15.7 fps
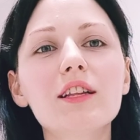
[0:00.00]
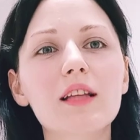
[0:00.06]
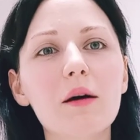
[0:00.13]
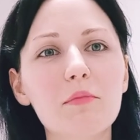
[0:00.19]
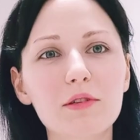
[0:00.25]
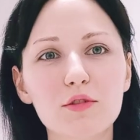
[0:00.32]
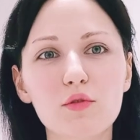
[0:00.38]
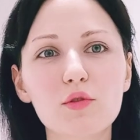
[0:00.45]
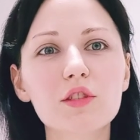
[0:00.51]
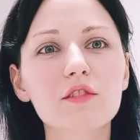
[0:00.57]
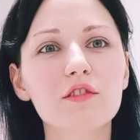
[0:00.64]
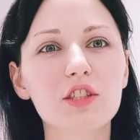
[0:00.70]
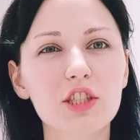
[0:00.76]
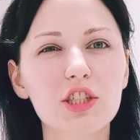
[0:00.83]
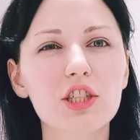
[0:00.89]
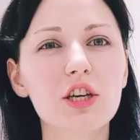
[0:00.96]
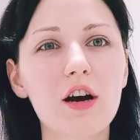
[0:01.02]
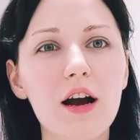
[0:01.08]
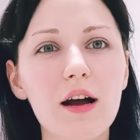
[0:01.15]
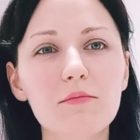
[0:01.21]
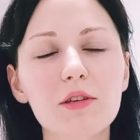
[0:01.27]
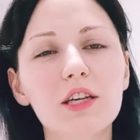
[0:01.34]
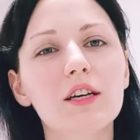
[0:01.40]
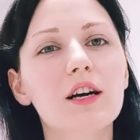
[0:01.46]
да, посольство США,
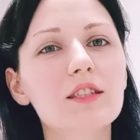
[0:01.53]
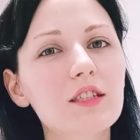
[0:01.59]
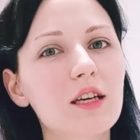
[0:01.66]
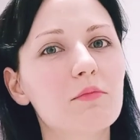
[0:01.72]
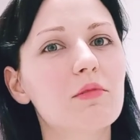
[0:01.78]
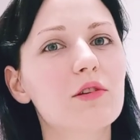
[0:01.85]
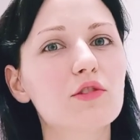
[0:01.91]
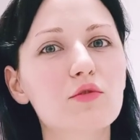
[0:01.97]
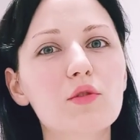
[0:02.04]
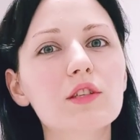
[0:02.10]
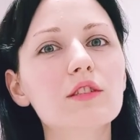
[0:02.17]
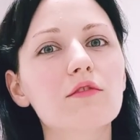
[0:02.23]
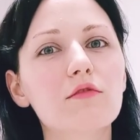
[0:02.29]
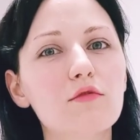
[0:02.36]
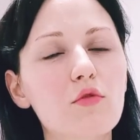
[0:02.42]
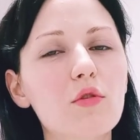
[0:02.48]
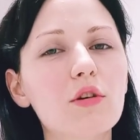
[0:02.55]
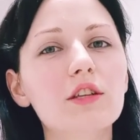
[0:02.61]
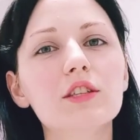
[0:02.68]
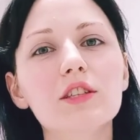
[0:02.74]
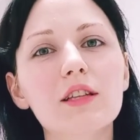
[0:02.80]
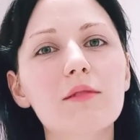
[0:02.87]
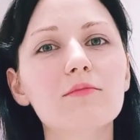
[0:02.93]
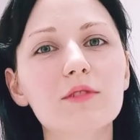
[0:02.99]
американское посольство в
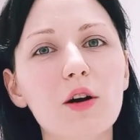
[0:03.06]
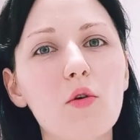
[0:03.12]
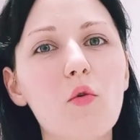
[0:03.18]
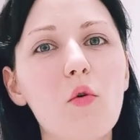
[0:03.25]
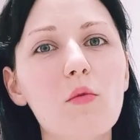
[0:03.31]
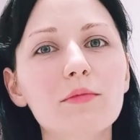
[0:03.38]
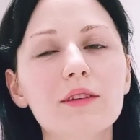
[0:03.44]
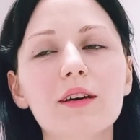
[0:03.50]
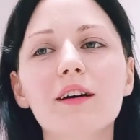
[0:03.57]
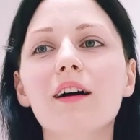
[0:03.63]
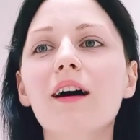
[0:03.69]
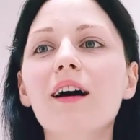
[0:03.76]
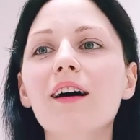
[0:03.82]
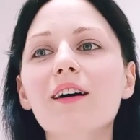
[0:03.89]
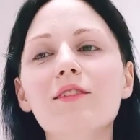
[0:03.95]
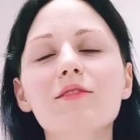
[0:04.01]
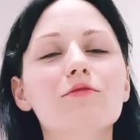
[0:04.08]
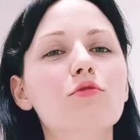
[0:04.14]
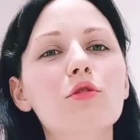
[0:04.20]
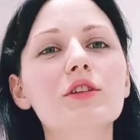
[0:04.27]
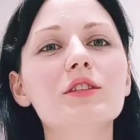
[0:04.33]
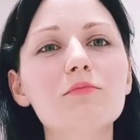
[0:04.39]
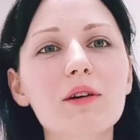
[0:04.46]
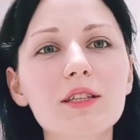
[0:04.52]
городе там таком-то,
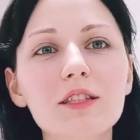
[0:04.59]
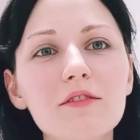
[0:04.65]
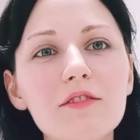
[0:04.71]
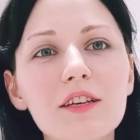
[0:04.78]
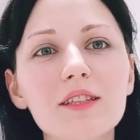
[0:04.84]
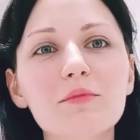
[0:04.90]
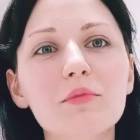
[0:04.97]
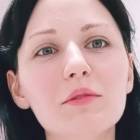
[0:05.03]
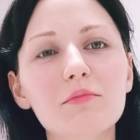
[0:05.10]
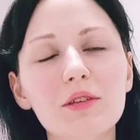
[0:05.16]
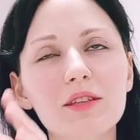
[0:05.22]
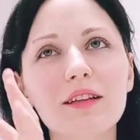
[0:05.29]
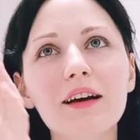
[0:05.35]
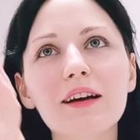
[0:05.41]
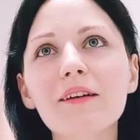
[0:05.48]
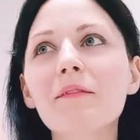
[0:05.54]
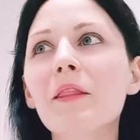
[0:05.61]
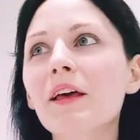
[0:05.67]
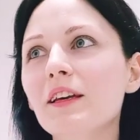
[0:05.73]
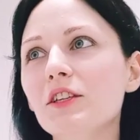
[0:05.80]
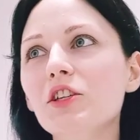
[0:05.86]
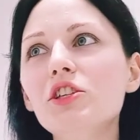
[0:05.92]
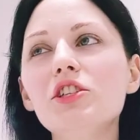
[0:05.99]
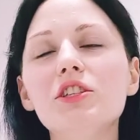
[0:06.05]
городе Москве, например, да,
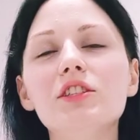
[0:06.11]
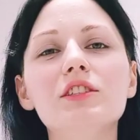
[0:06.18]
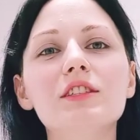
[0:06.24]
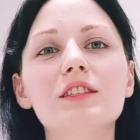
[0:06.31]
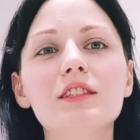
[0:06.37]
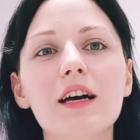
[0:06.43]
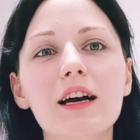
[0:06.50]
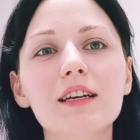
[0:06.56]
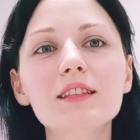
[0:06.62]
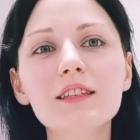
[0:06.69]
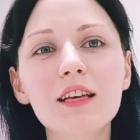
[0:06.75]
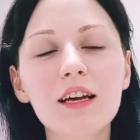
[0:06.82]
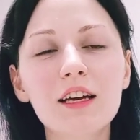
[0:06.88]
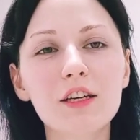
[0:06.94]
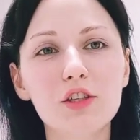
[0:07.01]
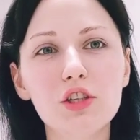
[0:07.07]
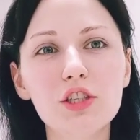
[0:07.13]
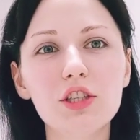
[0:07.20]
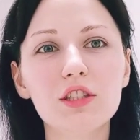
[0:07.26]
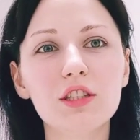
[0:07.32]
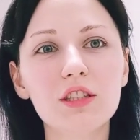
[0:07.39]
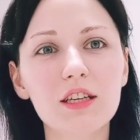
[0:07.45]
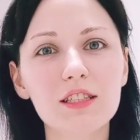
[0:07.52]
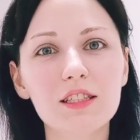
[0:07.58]
ищите сайт,
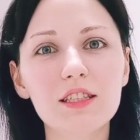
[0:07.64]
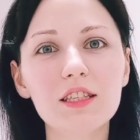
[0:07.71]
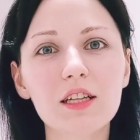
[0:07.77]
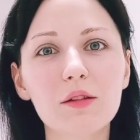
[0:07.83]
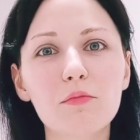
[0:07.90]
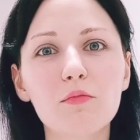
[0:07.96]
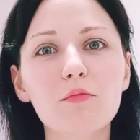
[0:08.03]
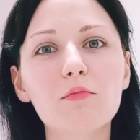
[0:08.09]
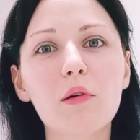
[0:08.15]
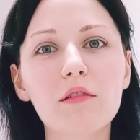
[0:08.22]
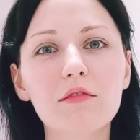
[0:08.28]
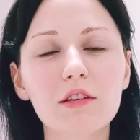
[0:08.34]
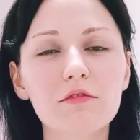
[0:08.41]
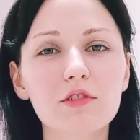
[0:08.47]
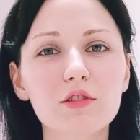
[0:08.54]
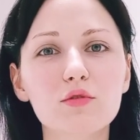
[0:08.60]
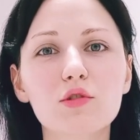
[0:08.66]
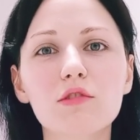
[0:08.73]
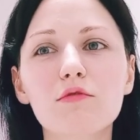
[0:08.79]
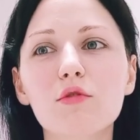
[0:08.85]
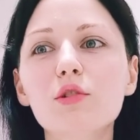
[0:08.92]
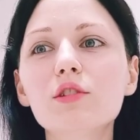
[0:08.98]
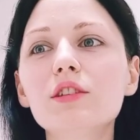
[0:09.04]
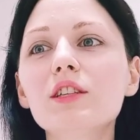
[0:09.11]
ищите раздел по вывозу
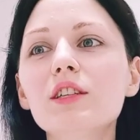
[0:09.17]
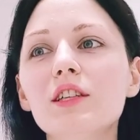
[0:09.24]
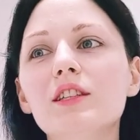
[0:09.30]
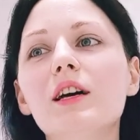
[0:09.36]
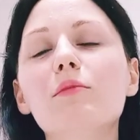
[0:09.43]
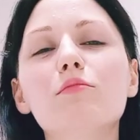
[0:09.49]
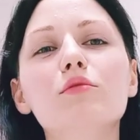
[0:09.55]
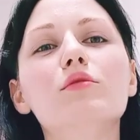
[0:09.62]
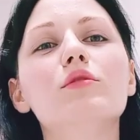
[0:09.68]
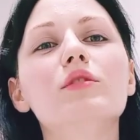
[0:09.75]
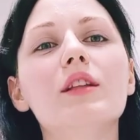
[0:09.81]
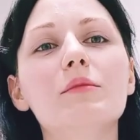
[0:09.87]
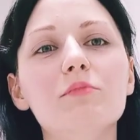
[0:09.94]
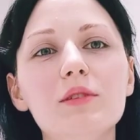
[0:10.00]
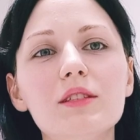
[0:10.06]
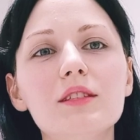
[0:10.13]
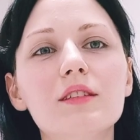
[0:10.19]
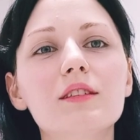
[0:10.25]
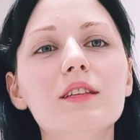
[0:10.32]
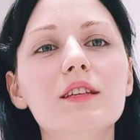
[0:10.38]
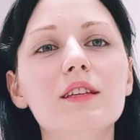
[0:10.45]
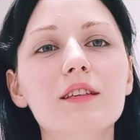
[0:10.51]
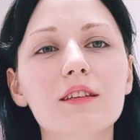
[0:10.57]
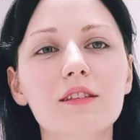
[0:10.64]
животных, и там будут
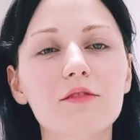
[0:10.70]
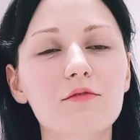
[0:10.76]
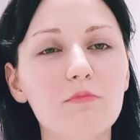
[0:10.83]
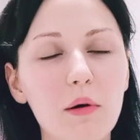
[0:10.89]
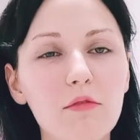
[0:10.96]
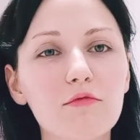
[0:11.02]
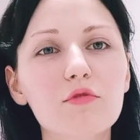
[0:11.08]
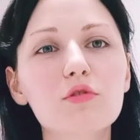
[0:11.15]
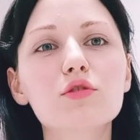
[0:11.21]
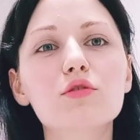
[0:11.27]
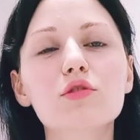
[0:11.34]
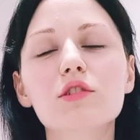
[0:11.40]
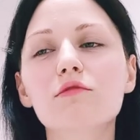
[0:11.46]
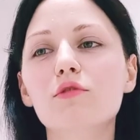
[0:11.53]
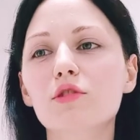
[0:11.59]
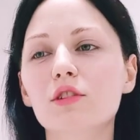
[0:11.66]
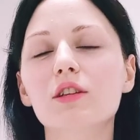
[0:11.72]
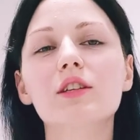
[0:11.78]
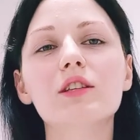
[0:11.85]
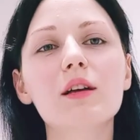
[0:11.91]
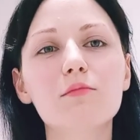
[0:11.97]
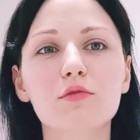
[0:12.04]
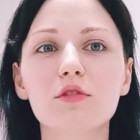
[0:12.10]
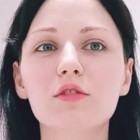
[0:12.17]
написаны, по ввозу животных, и
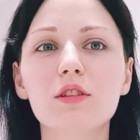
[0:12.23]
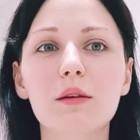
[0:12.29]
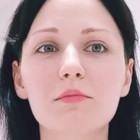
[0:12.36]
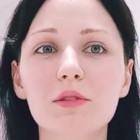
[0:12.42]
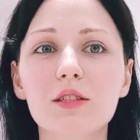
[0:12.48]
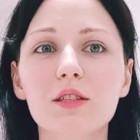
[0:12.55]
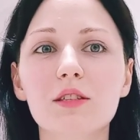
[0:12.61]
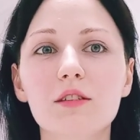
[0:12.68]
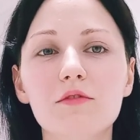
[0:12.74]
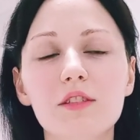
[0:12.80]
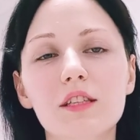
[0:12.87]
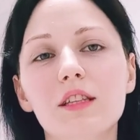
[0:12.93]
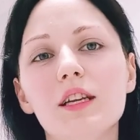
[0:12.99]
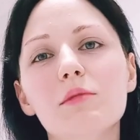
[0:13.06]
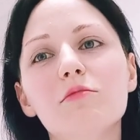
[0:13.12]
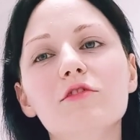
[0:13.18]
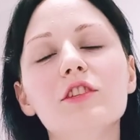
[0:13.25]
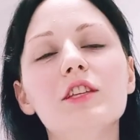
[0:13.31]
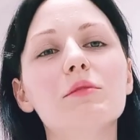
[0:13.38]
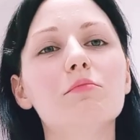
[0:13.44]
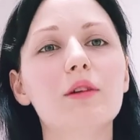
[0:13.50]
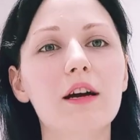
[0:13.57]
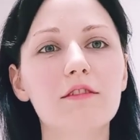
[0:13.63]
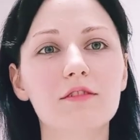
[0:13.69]
там будут написаны все требования
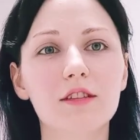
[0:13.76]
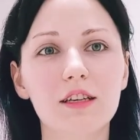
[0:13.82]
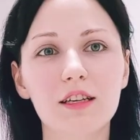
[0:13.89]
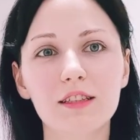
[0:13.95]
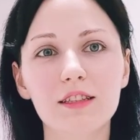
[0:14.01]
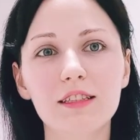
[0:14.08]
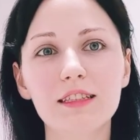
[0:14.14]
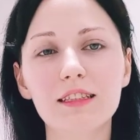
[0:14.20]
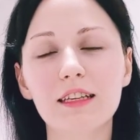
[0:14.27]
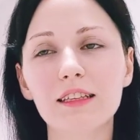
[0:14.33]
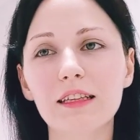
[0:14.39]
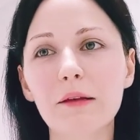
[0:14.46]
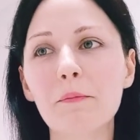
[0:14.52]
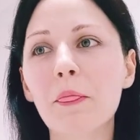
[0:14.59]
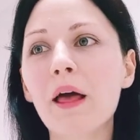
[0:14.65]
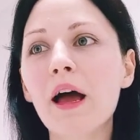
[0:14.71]
и правила этой страны.